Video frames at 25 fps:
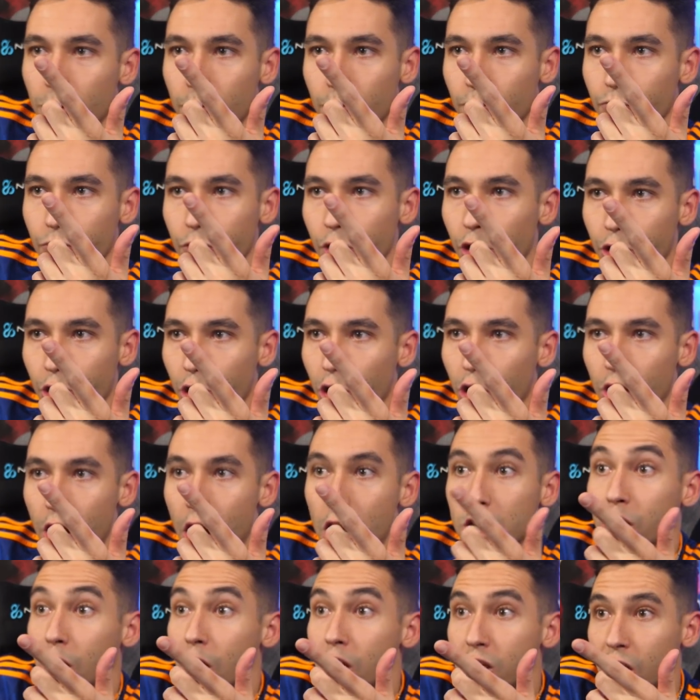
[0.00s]
No, no. Ah,
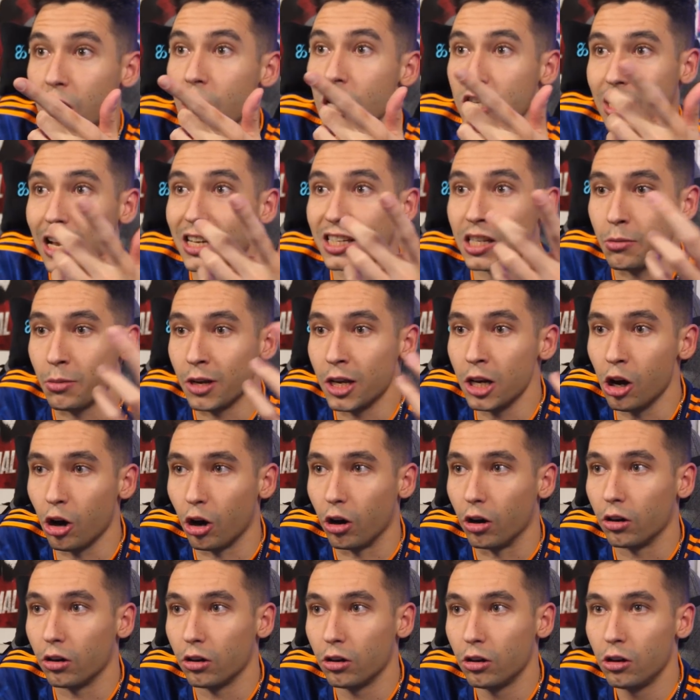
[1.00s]
sí, sí, es
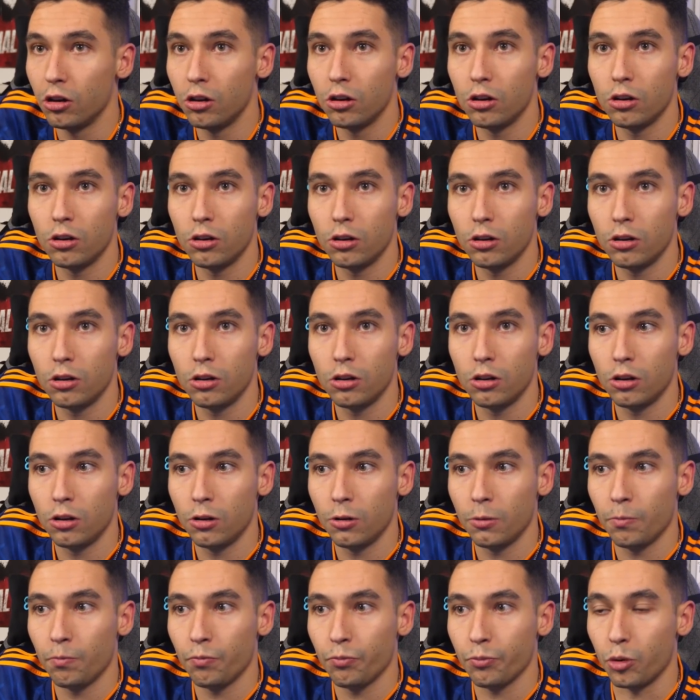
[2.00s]
Casemiro.
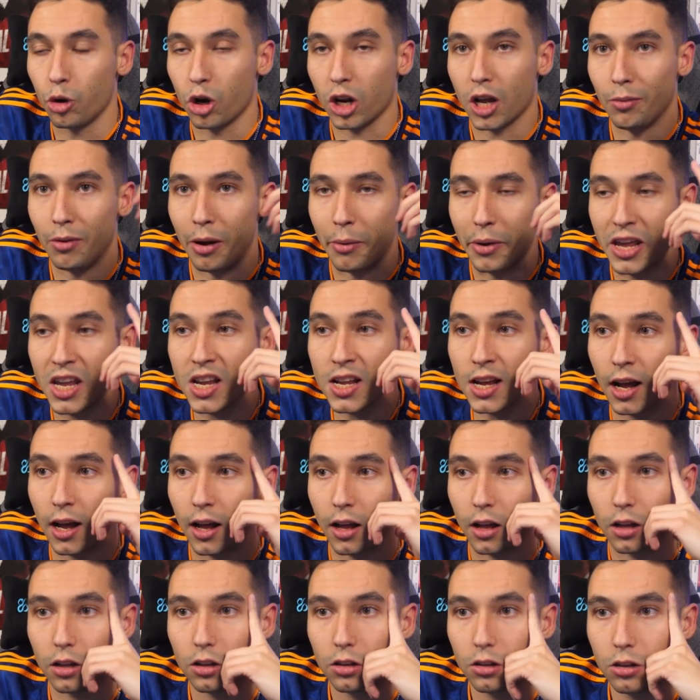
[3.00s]
Por
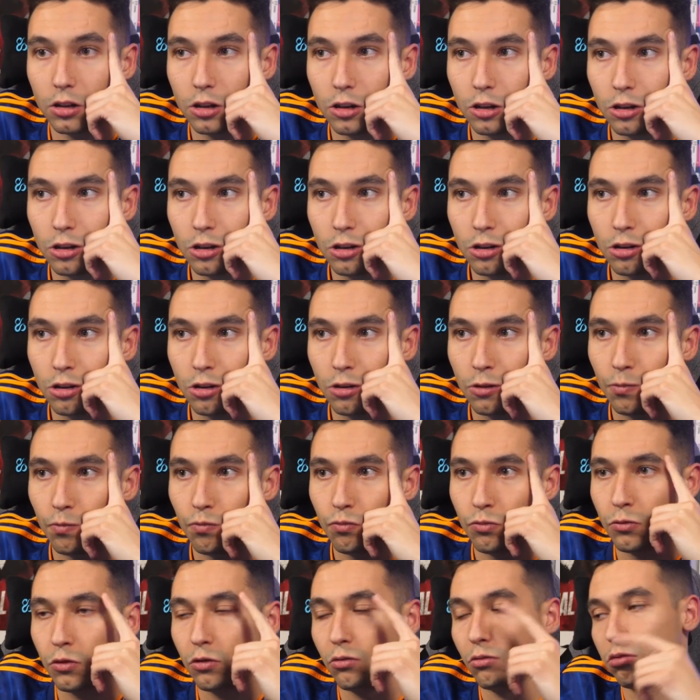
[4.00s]
Camavinga.
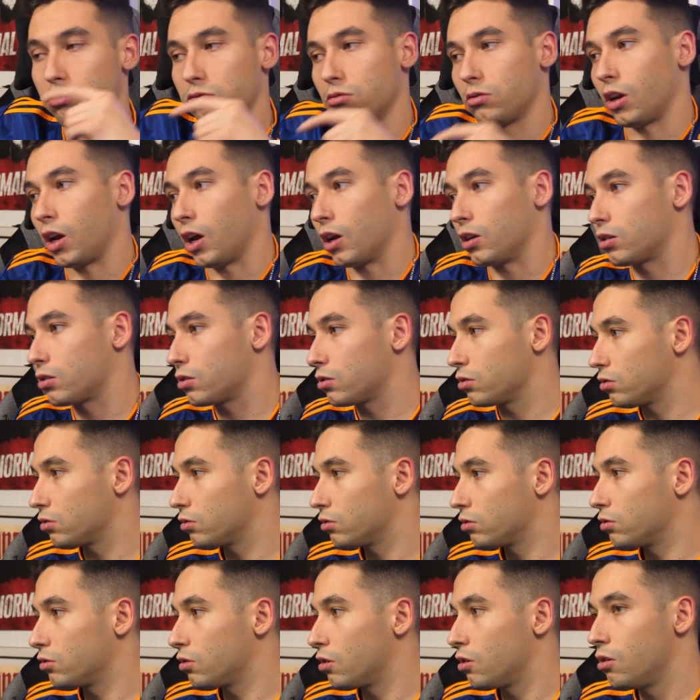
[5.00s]
Ostras.
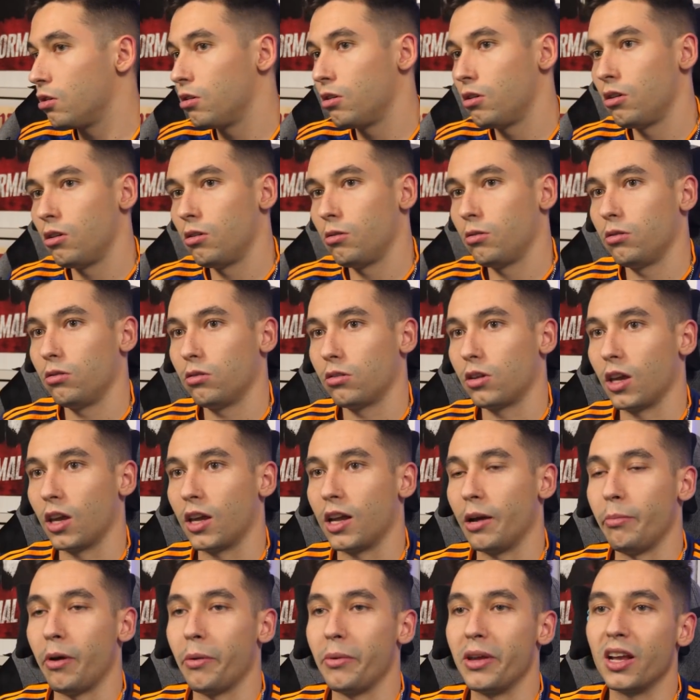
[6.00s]
Que
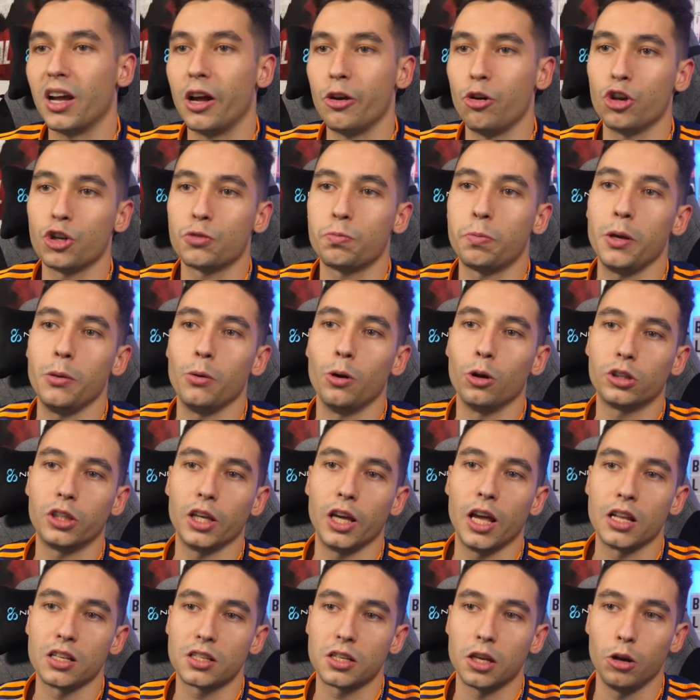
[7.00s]
Camavinga no es pivote,
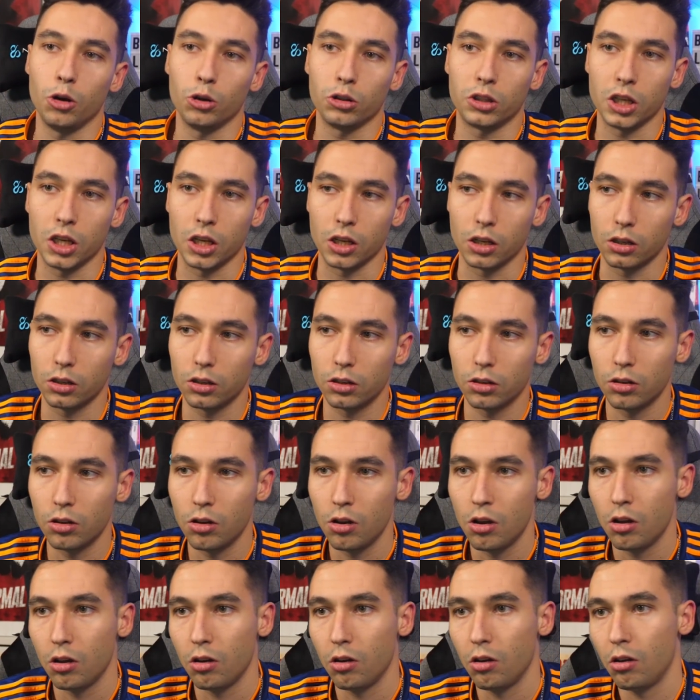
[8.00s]
Ancelotti.
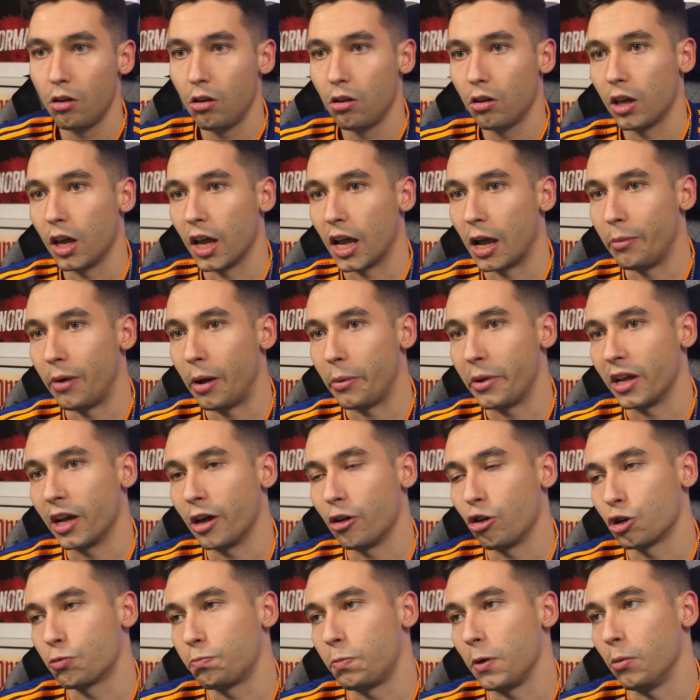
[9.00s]
Que Camavinga
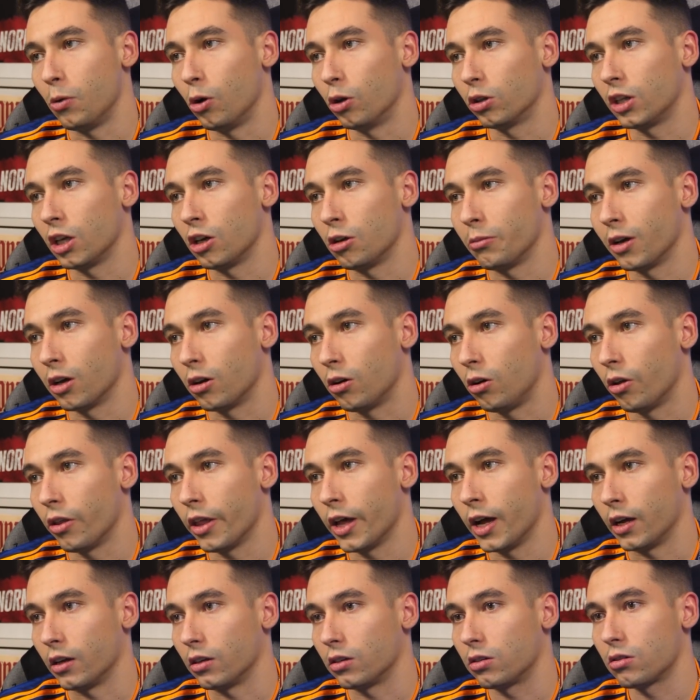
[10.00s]
no es pivote, no me
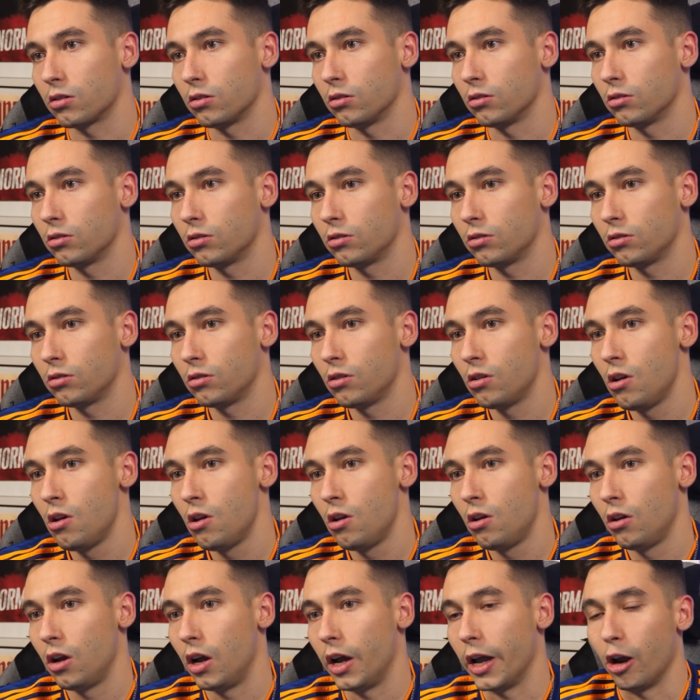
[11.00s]
jodas.
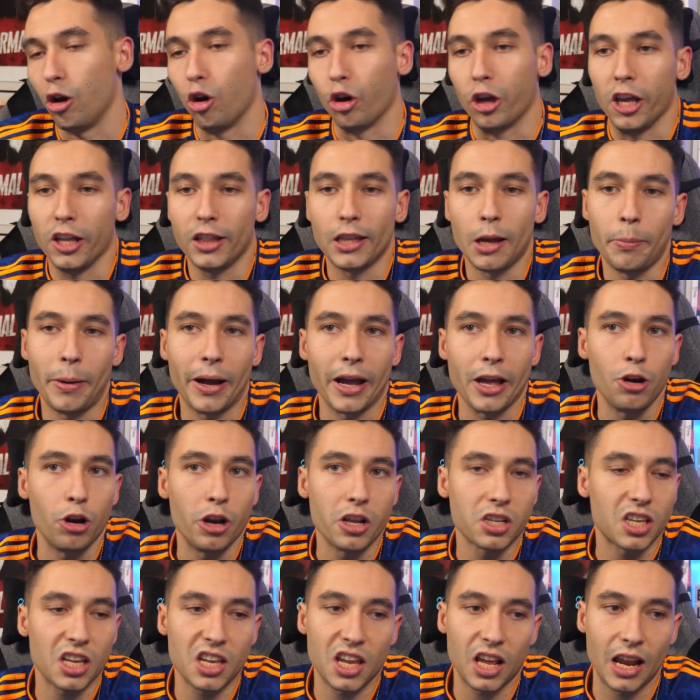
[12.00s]
ver, lo quita para que no le
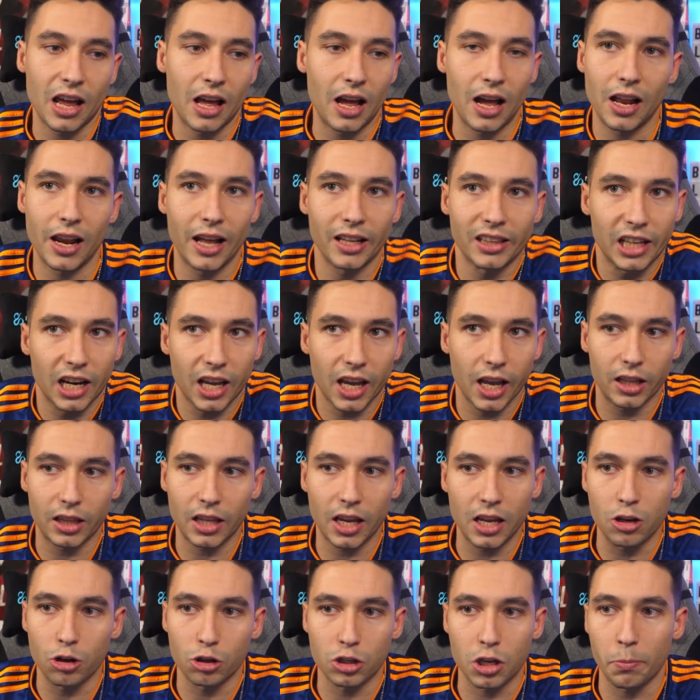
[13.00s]
enseñe la, tarjeta
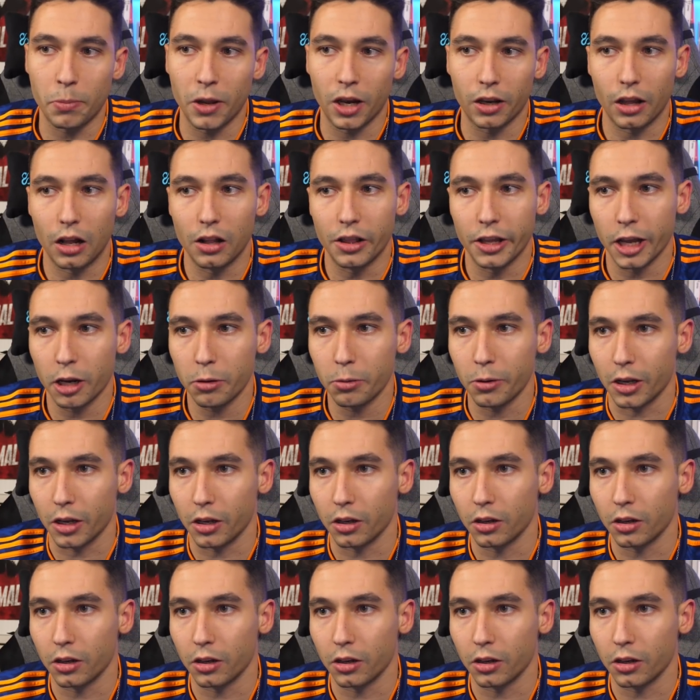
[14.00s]
y no se pierda el derby.